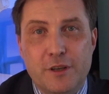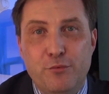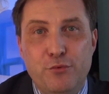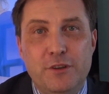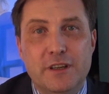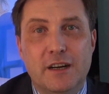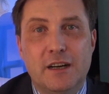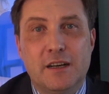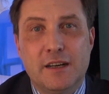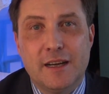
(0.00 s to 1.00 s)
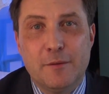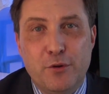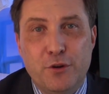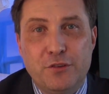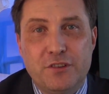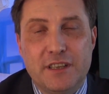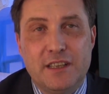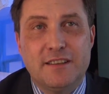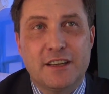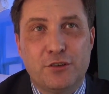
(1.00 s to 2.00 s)
et plus il y aura un buzz et
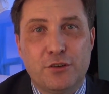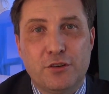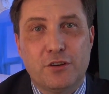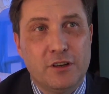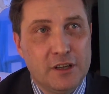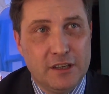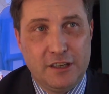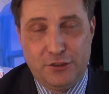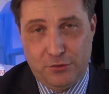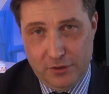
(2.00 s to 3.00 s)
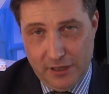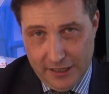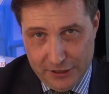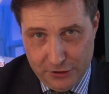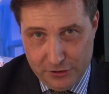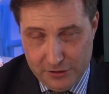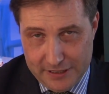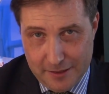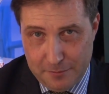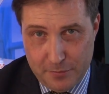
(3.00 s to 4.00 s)
des acteurs qui seront là, tant
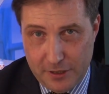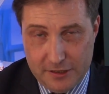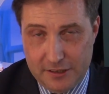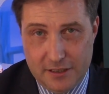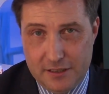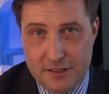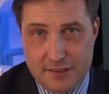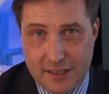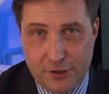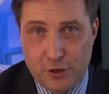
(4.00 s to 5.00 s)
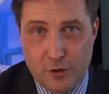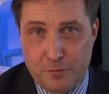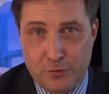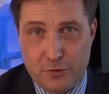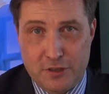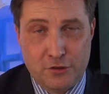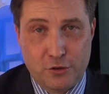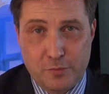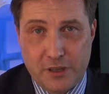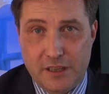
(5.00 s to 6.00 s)
des, des, des, startups que des
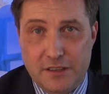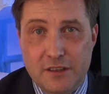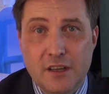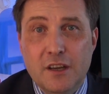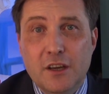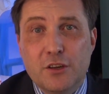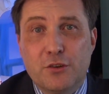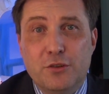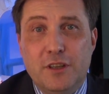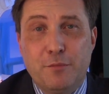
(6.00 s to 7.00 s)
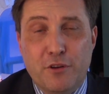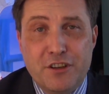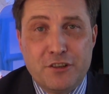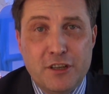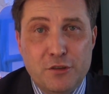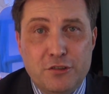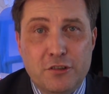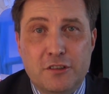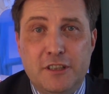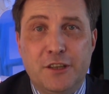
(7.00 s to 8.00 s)
entreprises, que des professionnels de
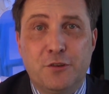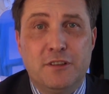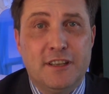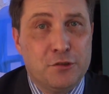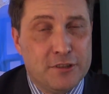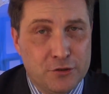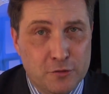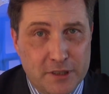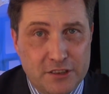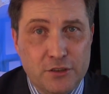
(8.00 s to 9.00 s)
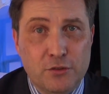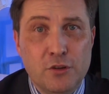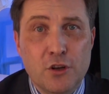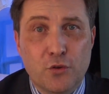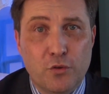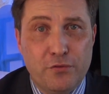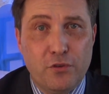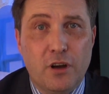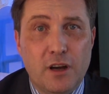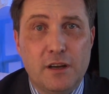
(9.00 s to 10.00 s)
santé, que des associations de patients, qu'on
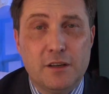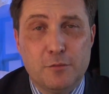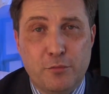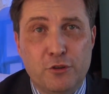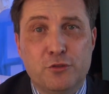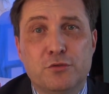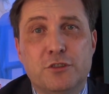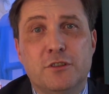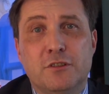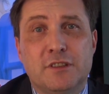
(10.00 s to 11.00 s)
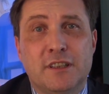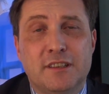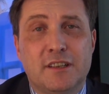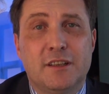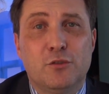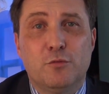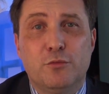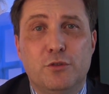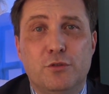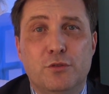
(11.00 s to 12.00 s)
fera prendre conscience à un certain
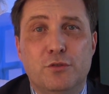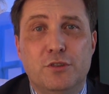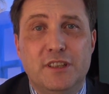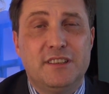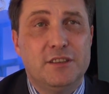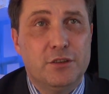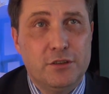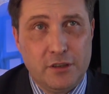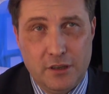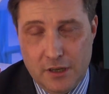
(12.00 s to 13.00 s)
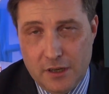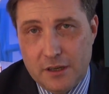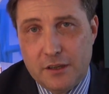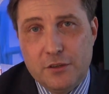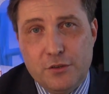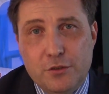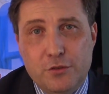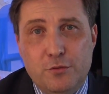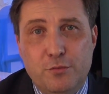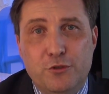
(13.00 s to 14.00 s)
nombre de, décideurs euh,
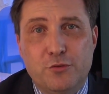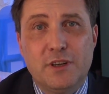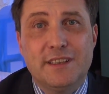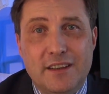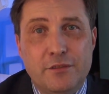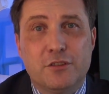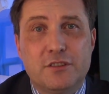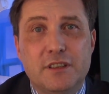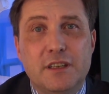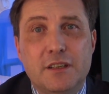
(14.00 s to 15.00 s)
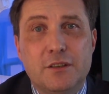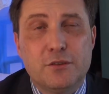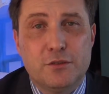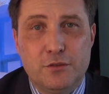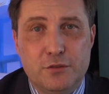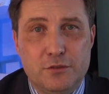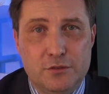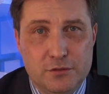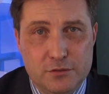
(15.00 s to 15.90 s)
du besoin d'avancer euh,